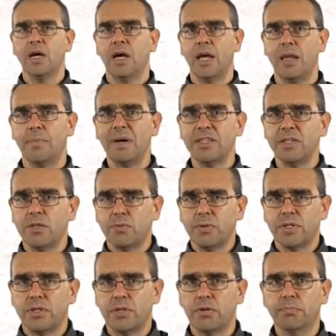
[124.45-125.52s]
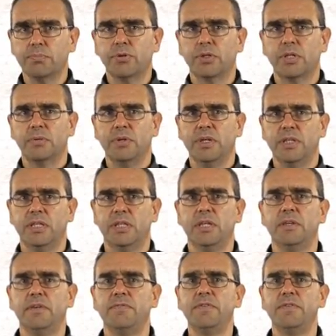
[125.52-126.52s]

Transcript: Alla base di questi comportamenti